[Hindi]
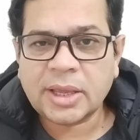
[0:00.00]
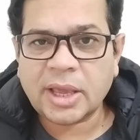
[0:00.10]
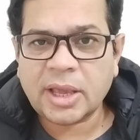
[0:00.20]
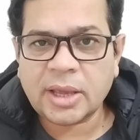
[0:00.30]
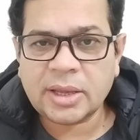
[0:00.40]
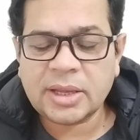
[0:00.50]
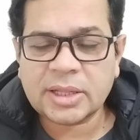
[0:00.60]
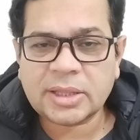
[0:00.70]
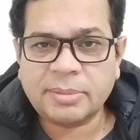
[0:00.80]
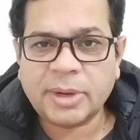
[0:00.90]
कि ये
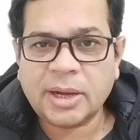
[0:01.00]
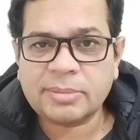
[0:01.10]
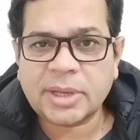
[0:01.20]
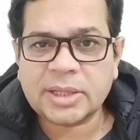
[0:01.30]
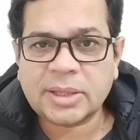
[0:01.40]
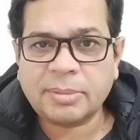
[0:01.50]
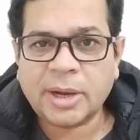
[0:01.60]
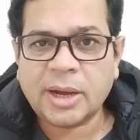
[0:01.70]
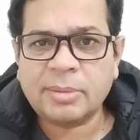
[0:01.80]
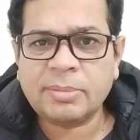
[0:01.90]
तमाम के
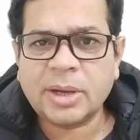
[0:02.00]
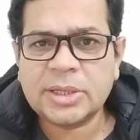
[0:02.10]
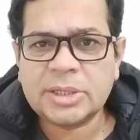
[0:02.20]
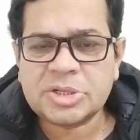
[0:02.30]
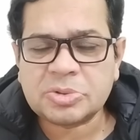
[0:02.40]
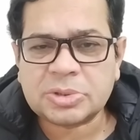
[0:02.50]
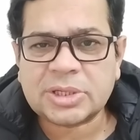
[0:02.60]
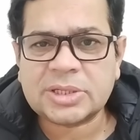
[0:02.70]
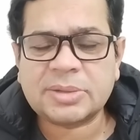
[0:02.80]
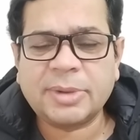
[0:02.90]
तमाम रिसोर्स
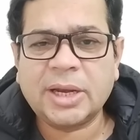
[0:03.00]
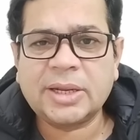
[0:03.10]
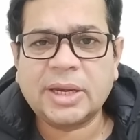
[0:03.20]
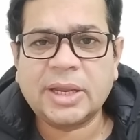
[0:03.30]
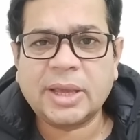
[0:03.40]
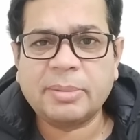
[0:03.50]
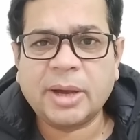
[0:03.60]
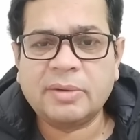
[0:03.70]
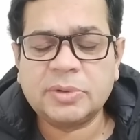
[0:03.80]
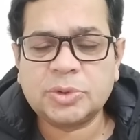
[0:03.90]
इस्तेमाल करने के
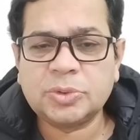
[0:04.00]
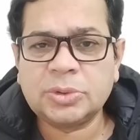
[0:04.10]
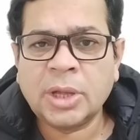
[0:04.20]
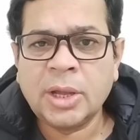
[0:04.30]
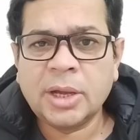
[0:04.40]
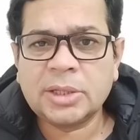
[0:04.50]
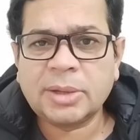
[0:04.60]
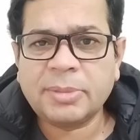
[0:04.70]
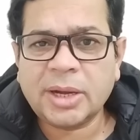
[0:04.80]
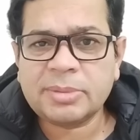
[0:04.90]
बावजूद
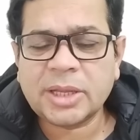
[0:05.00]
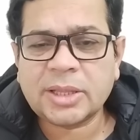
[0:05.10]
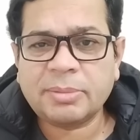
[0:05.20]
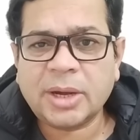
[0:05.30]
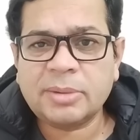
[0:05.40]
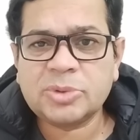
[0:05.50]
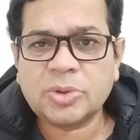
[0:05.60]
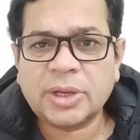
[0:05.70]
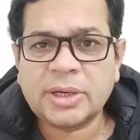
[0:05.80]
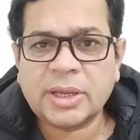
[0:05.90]
तमाम के तमाम जो
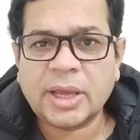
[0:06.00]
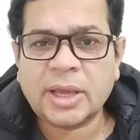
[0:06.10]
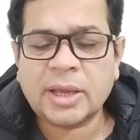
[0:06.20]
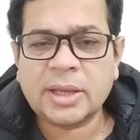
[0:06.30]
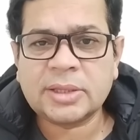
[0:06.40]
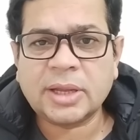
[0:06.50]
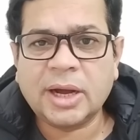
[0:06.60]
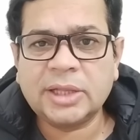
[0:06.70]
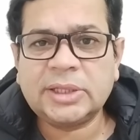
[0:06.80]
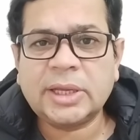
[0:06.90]
इनके
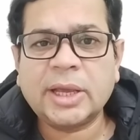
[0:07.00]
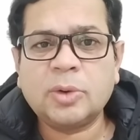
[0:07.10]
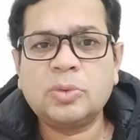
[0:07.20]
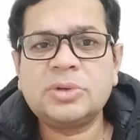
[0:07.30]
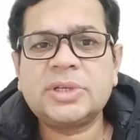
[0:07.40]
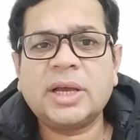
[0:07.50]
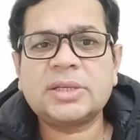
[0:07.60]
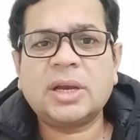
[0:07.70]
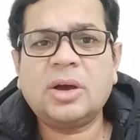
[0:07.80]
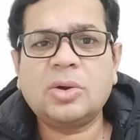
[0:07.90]
इतिहादी हैं उनसे
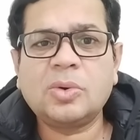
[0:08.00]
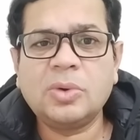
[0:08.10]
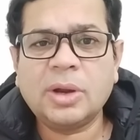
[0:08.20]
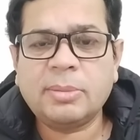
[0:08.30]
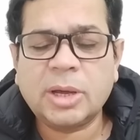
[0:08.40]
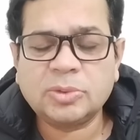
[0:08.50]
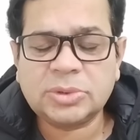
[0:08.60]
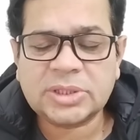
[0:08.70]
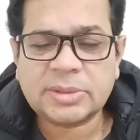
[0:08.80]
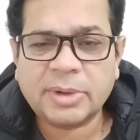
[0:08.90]
असलाह और गोला
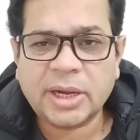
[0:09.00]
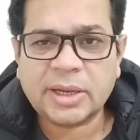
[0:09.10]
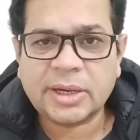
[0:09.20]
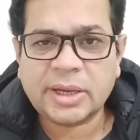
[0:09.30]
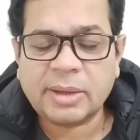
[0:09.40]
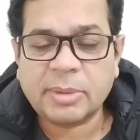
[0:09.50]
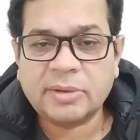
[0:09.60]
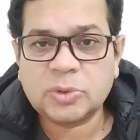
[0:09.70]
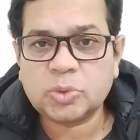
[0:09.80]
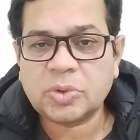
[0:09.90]
बारूद इस्तेमाल करने के
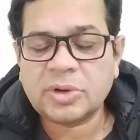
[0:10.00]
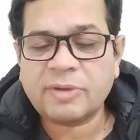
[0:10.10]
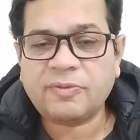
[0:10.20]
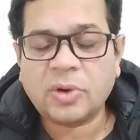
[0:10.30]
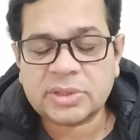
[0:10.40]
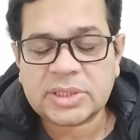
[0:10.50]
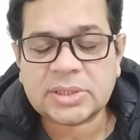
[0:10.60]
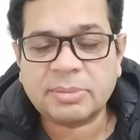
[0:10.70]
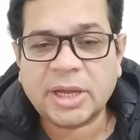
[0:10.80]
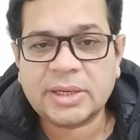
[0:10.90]
बावजूद उनके फ़ौजी
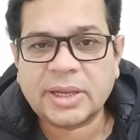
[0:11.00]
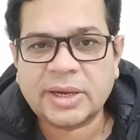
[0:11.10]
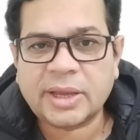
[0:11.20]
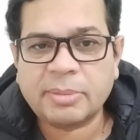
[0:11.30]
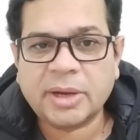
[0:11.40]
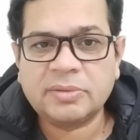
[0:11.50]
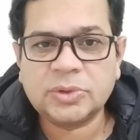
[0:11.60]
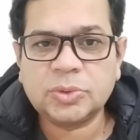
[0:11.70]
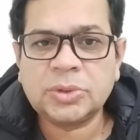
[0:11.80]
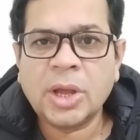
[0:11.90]
इस्तेमाल करने के
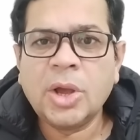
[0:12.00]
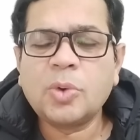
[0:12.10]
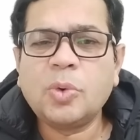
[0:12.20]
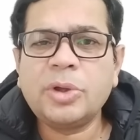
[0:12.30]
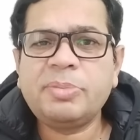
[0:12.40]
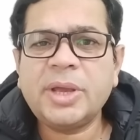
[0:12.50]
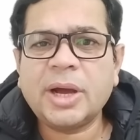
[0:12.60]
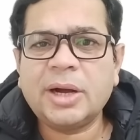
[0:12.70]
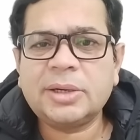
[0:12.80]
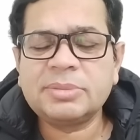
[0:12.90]
बावजूद कोई भी
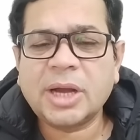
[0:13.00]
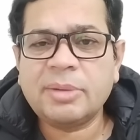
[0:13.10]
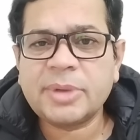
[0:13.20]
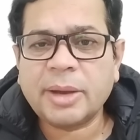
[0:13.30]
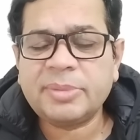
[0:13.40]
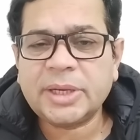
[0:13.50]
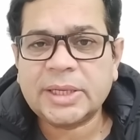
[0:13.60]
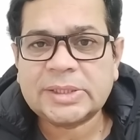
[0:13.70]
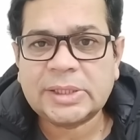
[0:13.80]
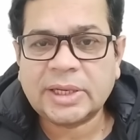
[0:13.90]
अहम कामयाबी
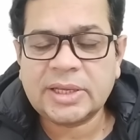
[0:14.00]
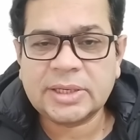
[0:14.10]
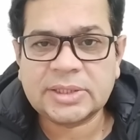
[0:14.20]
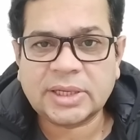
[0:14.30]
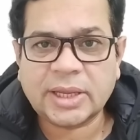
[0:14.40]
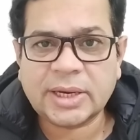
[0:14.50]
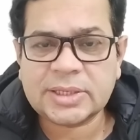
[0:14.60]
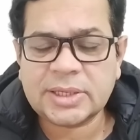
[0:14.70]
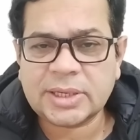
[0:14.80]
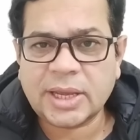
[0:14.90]
हासिल नहीं कर सके
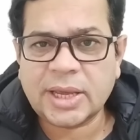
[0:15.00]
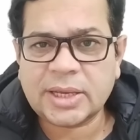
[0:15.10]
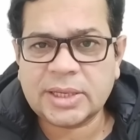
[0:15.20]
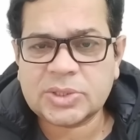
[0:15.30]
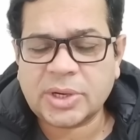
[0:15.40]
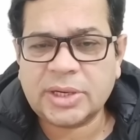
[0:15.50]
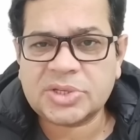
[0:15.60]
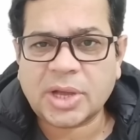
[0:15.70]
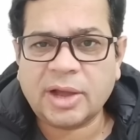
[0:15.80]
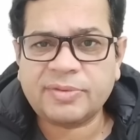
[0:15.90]
नाजिन एक इसराइली
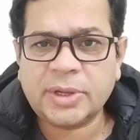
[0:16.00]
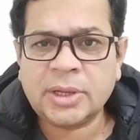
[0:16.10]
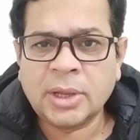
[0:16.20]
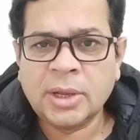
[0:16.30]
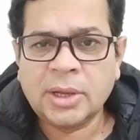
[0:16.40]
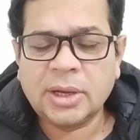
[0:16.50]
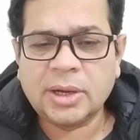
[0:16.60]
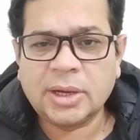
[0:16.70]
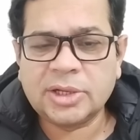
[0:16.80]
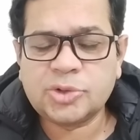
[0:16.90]
सहाफ़ी
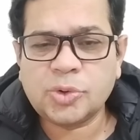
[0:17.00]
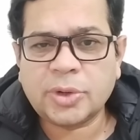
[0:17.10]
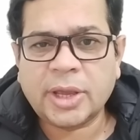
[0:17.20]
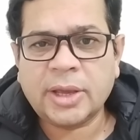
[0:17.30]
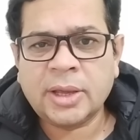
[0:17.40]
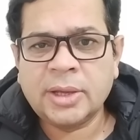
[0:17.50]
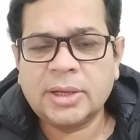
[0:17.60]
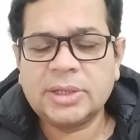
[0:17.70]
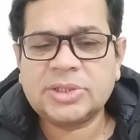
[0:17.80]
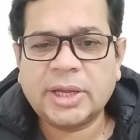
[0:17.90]
जो कि
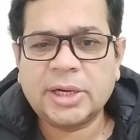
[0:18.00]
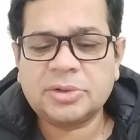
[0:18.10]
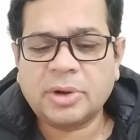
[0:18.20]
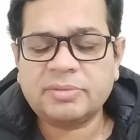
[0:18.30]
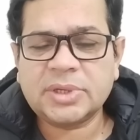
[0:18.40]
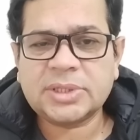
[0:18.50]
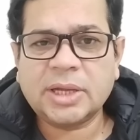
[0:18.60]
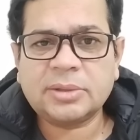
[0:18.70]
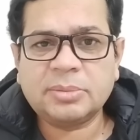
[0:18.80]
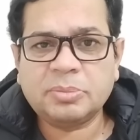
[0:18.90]
चैनल ट्वेल्व के
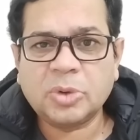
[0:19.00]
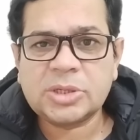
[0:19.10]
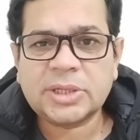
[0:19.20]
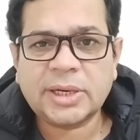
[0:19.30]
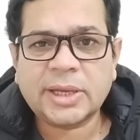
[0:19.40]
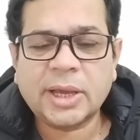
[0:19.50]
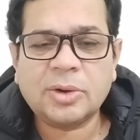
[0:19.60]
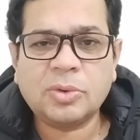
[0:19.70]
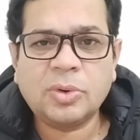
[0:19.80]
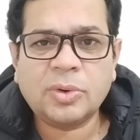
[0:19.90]
साथ मुंसलिक हैं
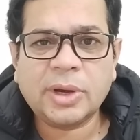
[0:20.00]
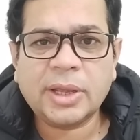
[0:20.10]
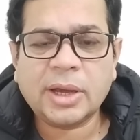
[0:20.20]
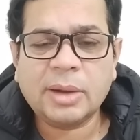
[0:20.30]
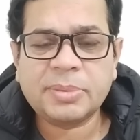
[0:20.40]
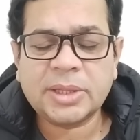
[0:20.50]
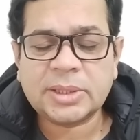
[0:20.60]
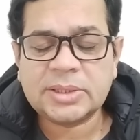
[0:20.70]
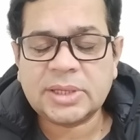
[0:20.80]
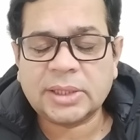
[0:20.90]
उन्होंने अपना
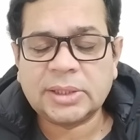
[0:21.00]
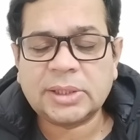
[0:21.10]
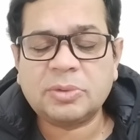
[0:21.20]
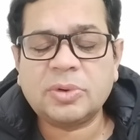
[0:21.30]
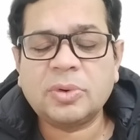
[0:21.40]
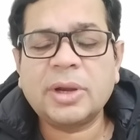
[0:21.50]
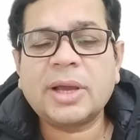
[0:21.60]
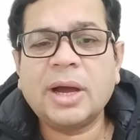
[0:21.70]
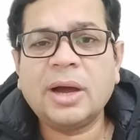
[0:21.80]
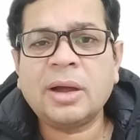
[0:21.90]
तजिया देते हुए उन्होंने
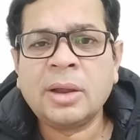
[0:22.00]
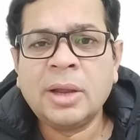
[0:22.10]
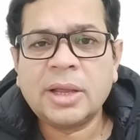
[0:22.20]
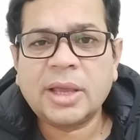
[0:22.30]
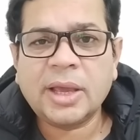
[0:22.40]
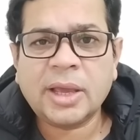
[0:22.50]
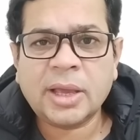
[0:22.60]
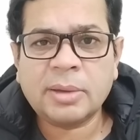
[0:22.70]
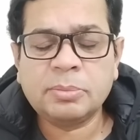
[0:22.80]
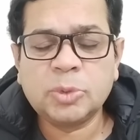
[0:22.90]
कहा कि
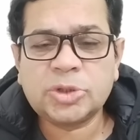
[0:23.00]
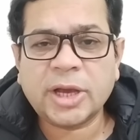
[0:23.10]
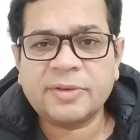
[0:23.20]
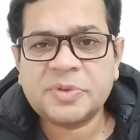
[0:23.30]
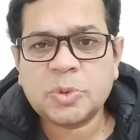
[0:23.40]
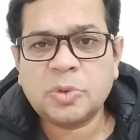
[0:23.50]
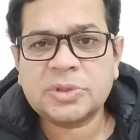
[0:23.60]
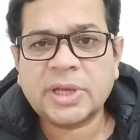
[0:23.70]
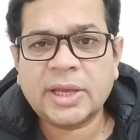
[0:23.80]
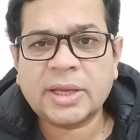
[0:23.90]
मुझे
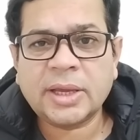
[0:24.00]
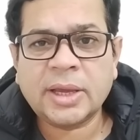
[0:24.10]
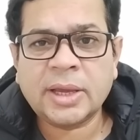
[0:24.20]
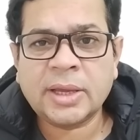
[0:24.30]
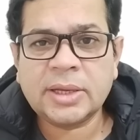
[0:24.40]
अफसोस है कि